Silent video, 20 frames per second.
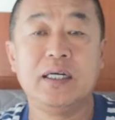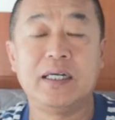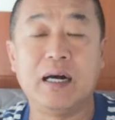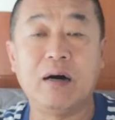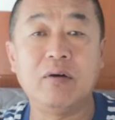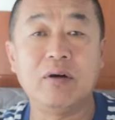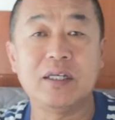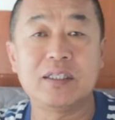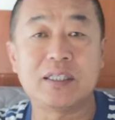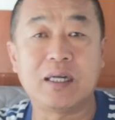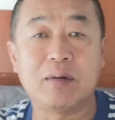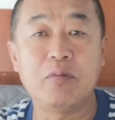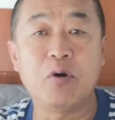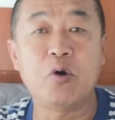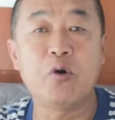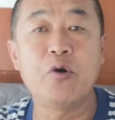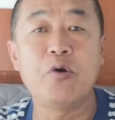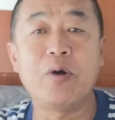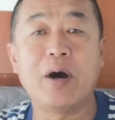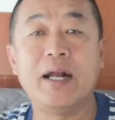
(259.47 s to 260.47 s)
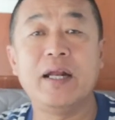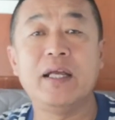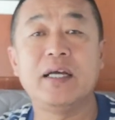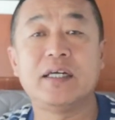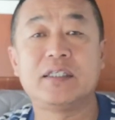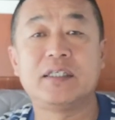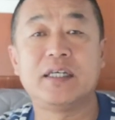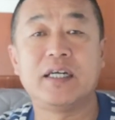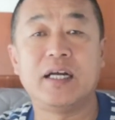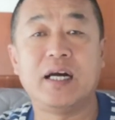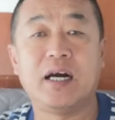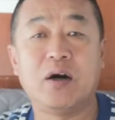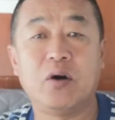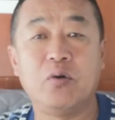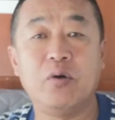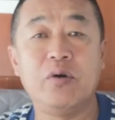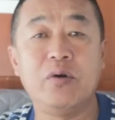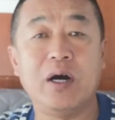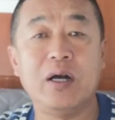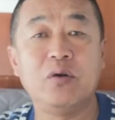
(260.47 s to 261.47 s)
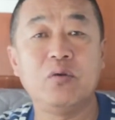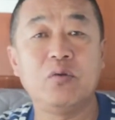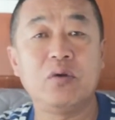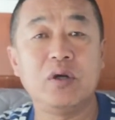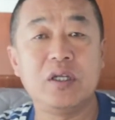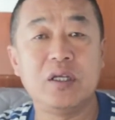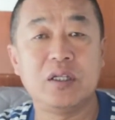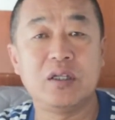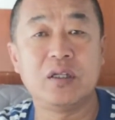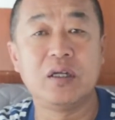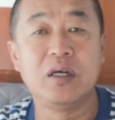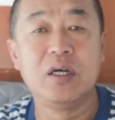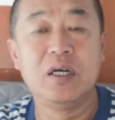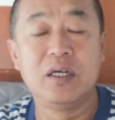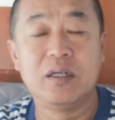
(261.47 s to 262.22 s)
然后呢，咱们会员呢也是这样，会员如果你